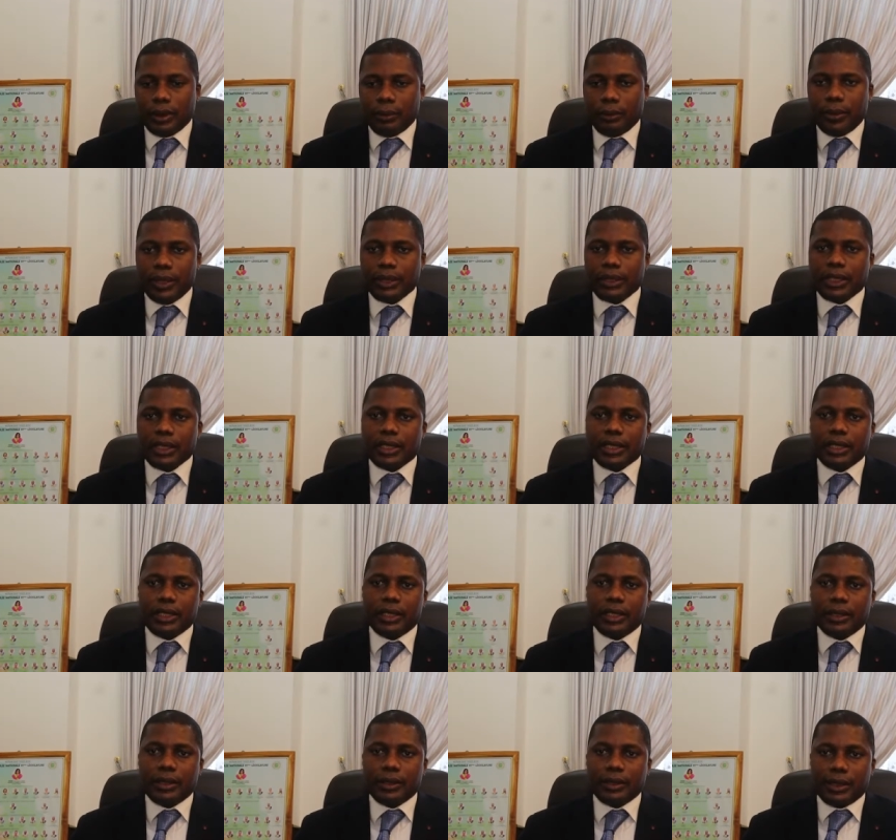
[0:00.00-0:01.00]
ben, C'est
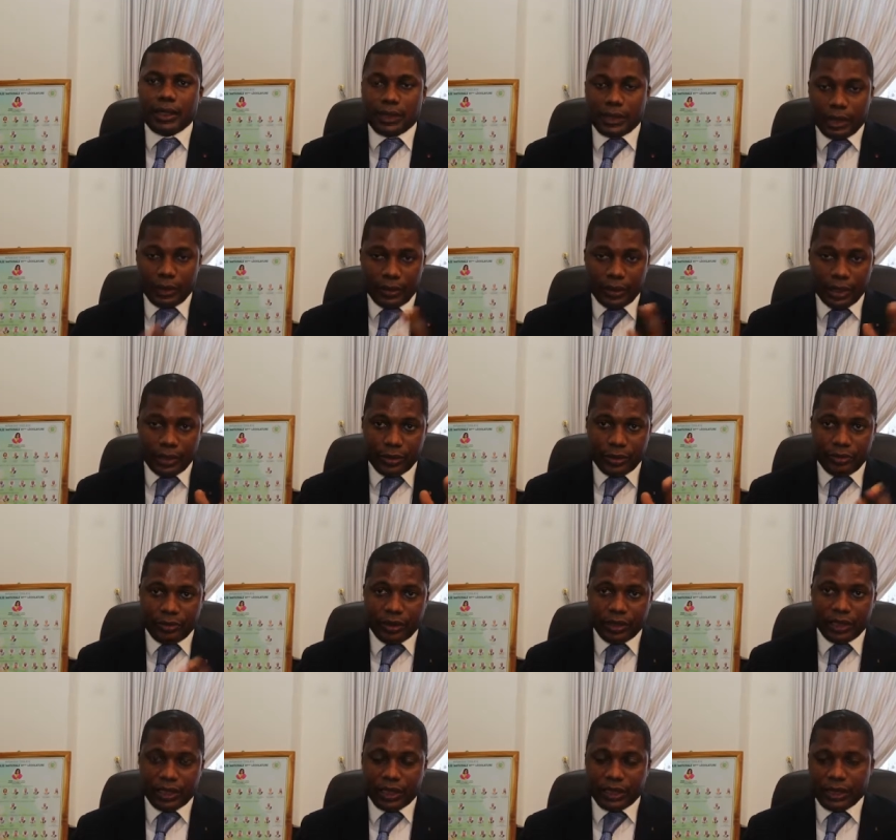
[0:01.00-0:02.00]
des salutations
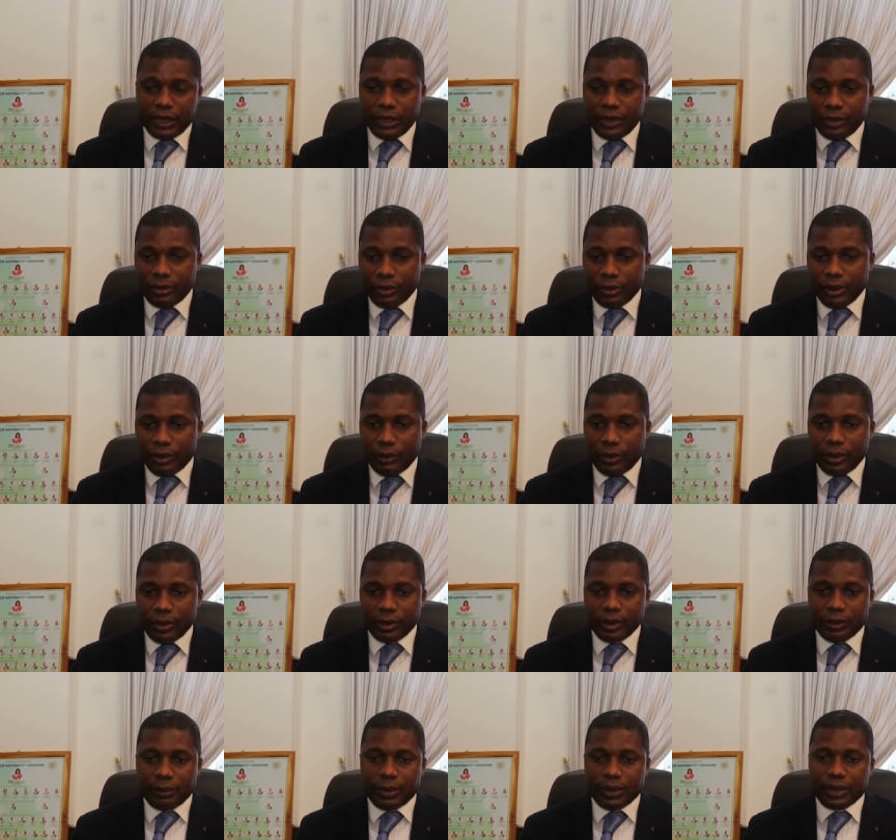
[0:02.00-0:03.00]
fraternelles tout d'abord.
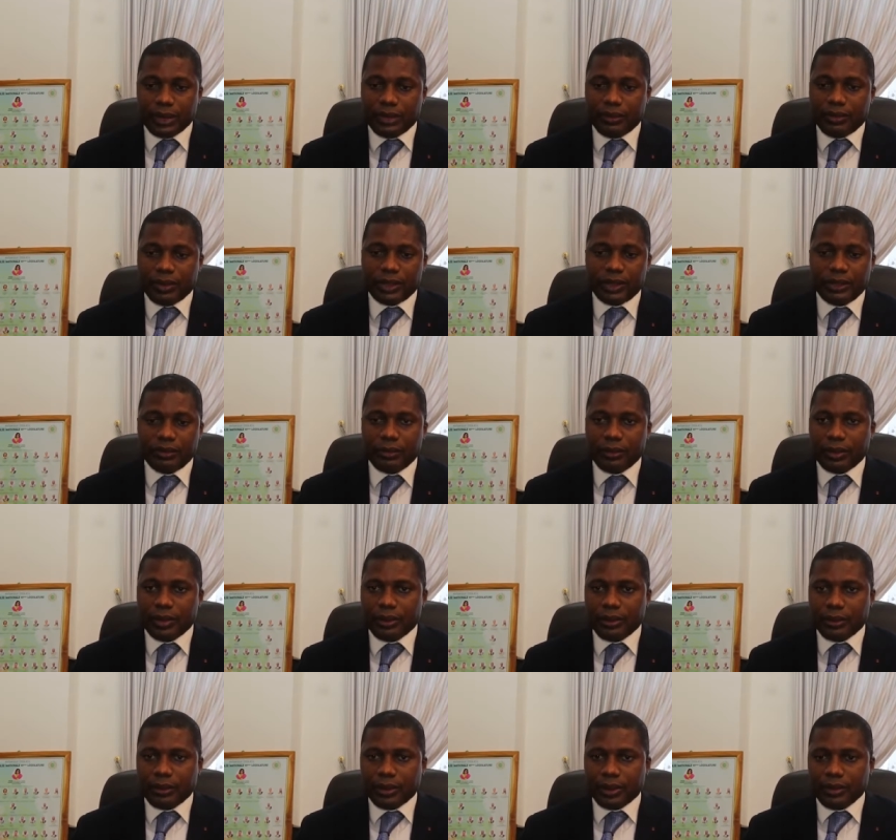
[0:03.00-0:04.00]
J'ai passé effectivement
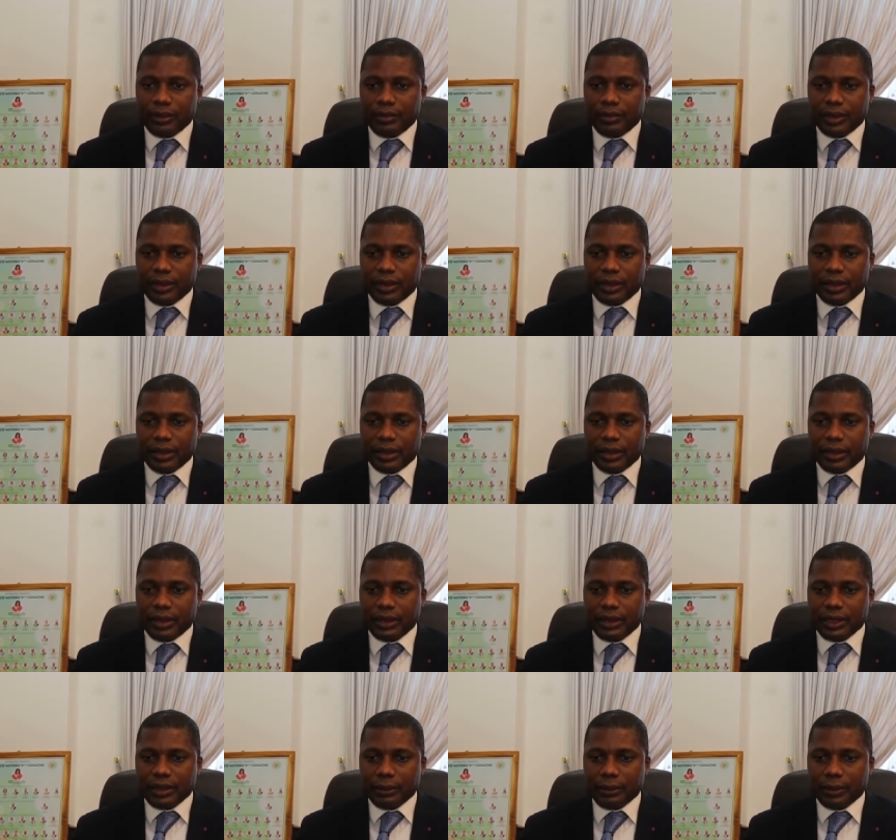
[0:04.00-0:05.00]
près de 20 ans dans la
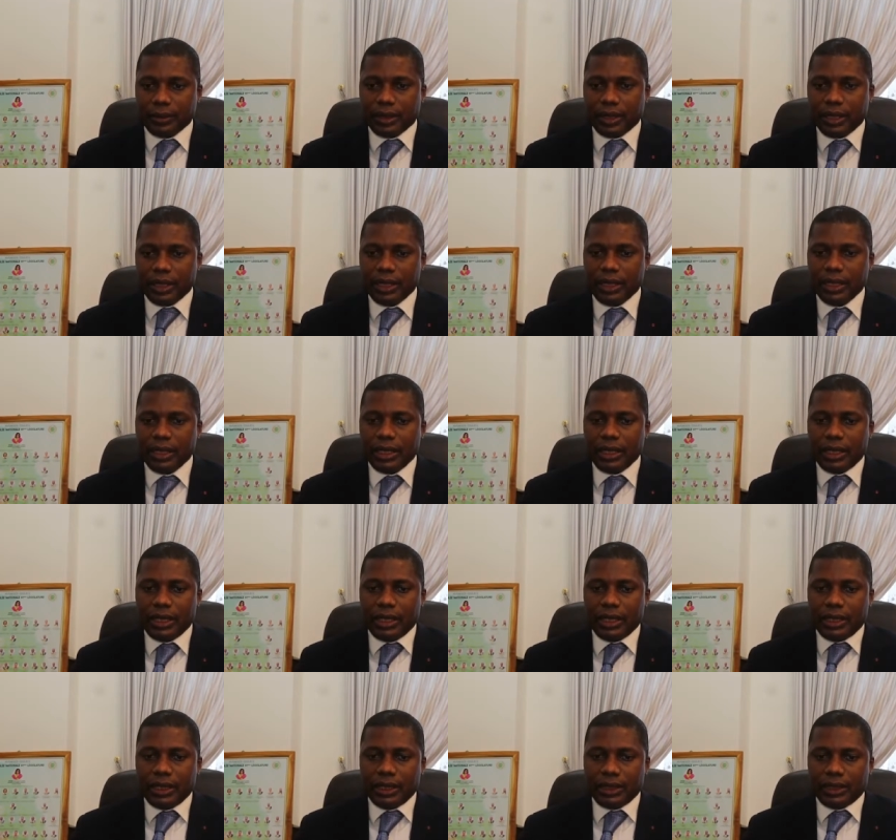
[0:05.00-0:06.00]
diaspora.
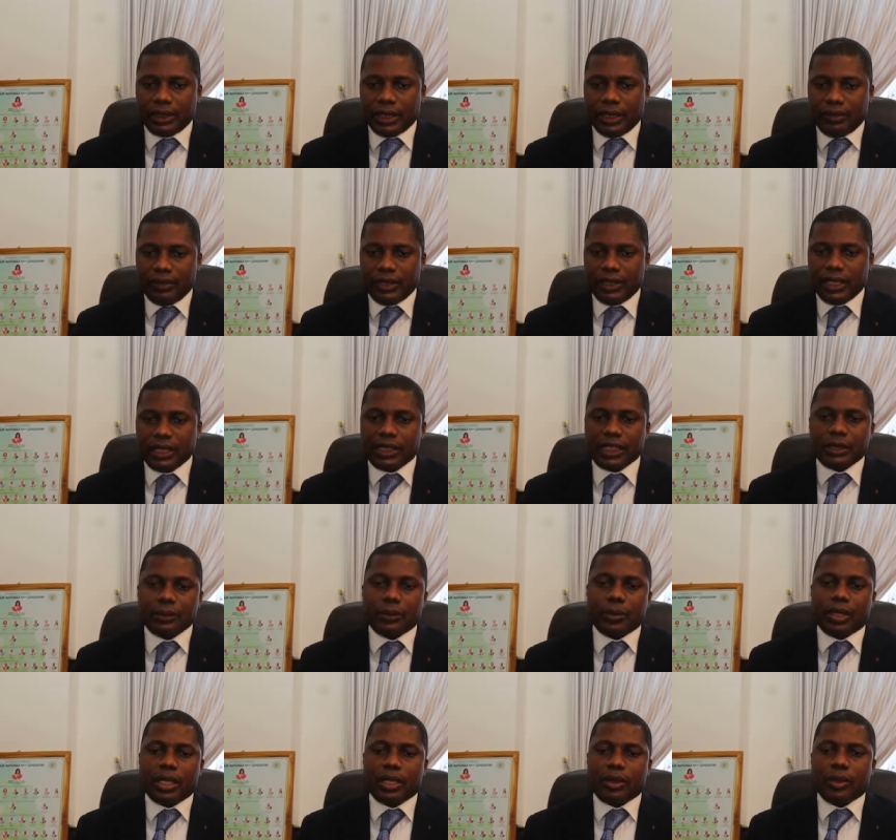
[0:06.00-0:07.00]
J'invite la
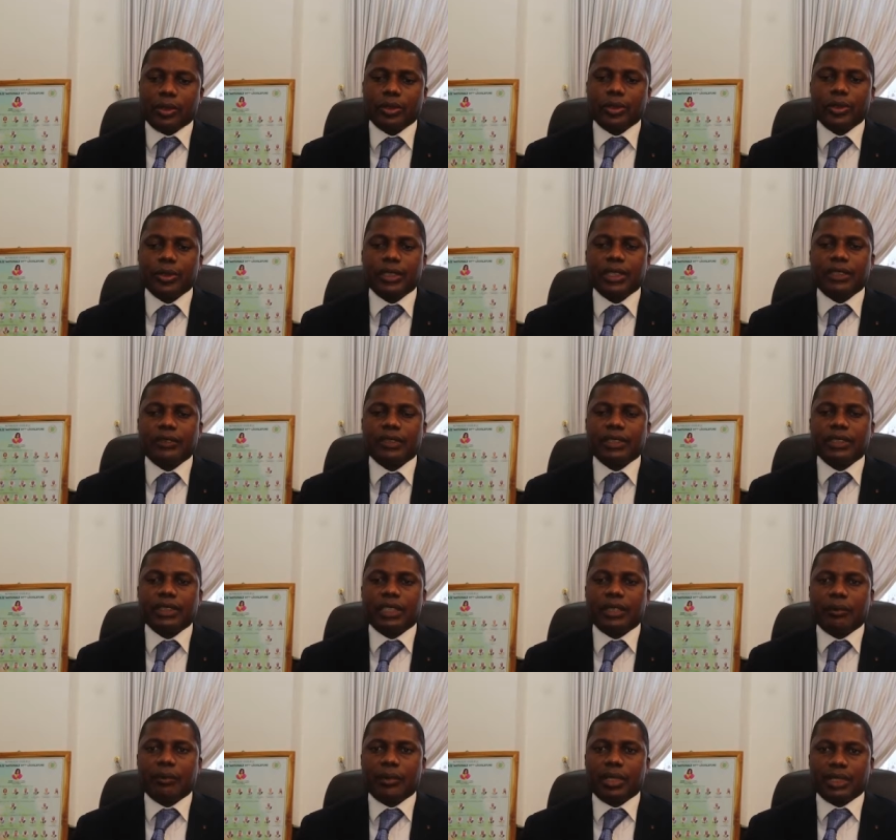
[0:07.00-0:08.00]
diaspora à continuer
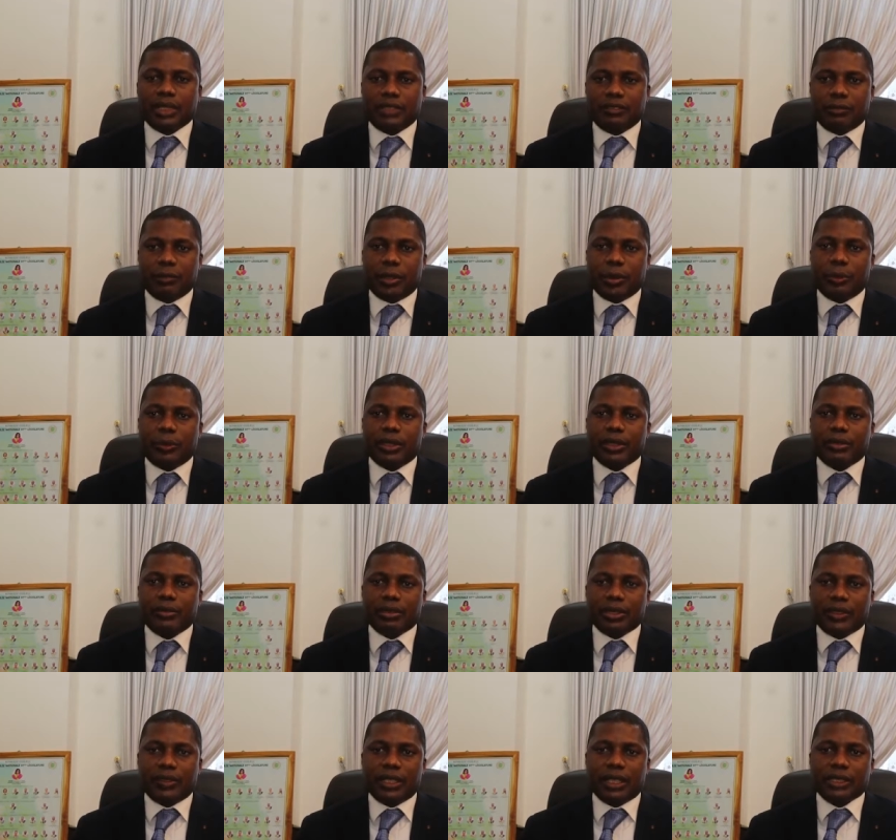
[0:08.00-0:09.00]
d'investir massivement au pays. Vous
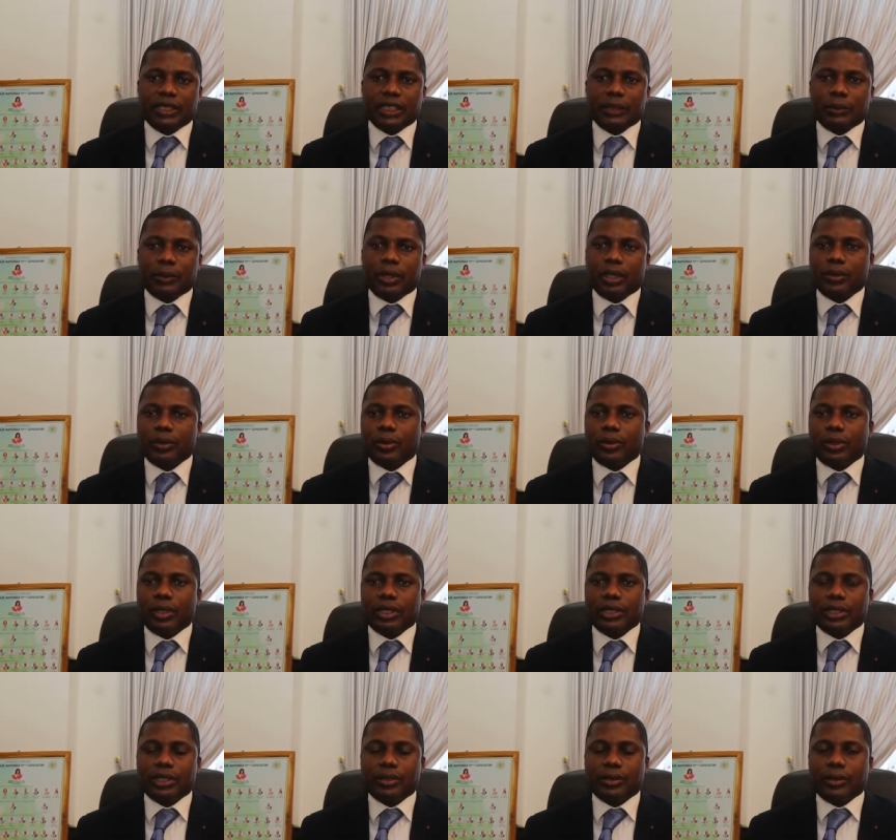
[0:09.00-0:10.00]
savez, la diaspora
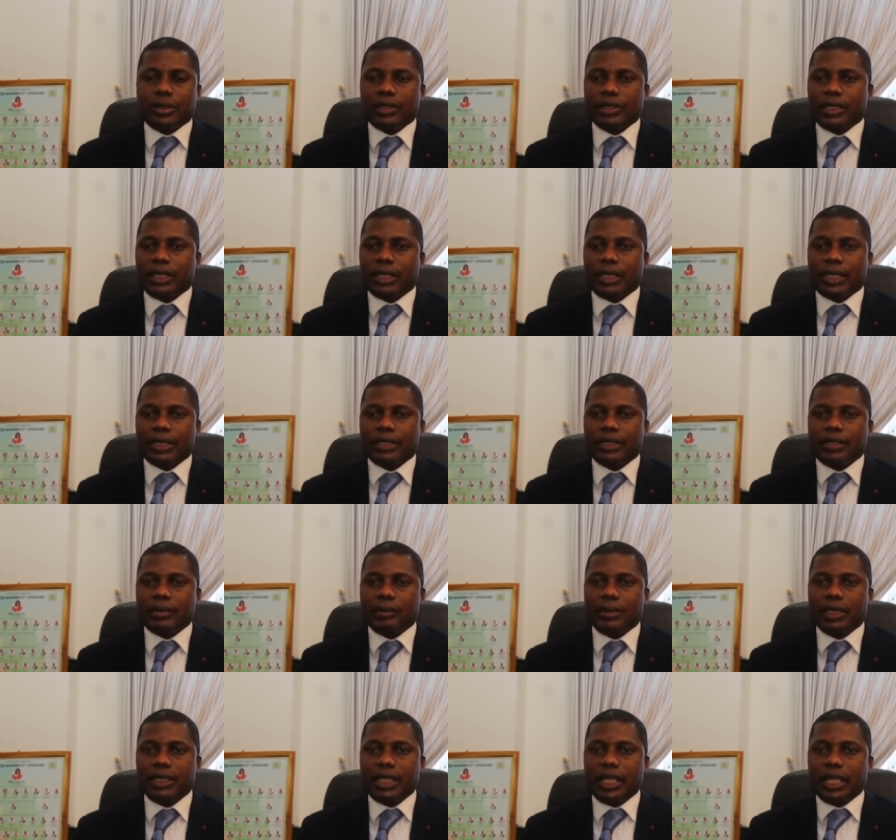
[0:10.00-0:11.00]
togolaise, c'est 300 à 400
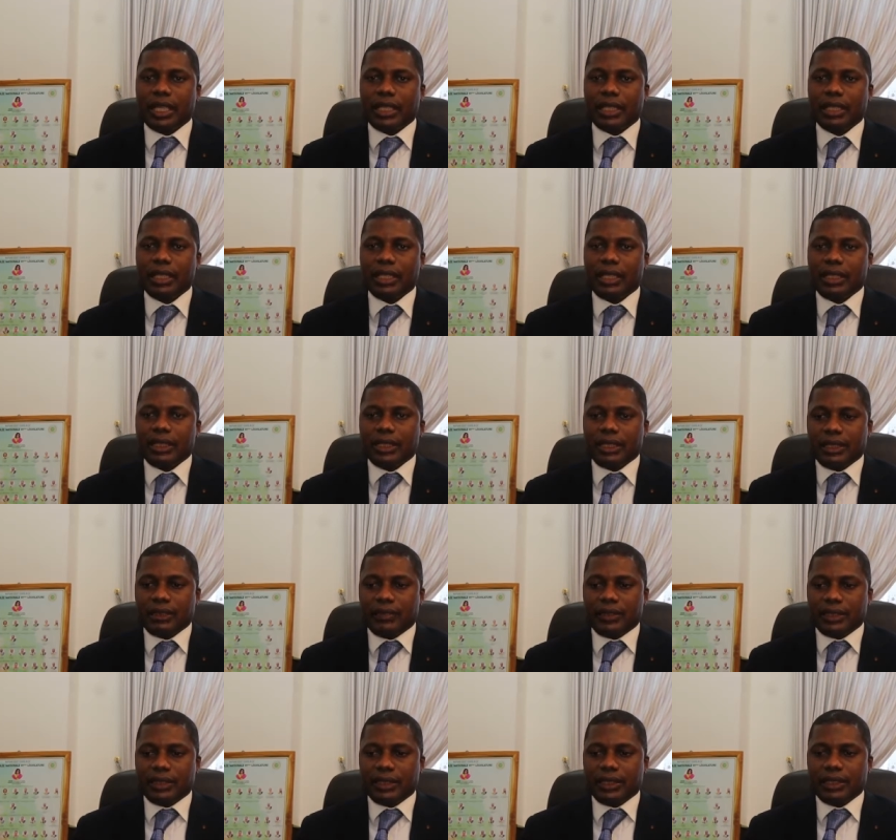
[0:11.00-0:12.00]
milliards
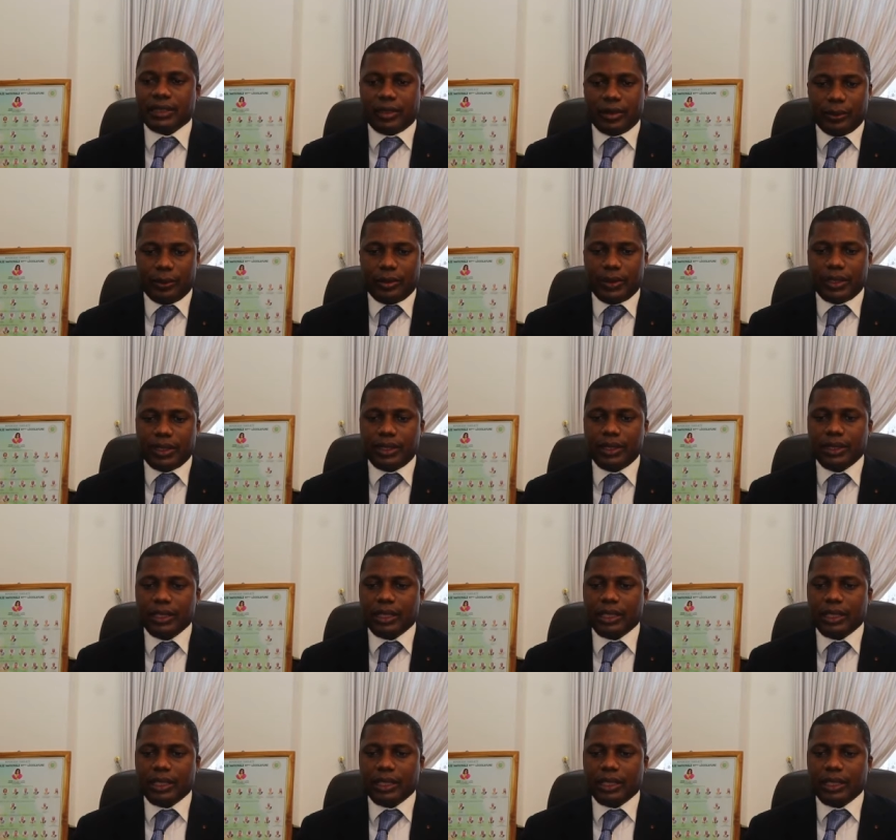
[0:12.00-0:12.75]
d'investis dans le pays.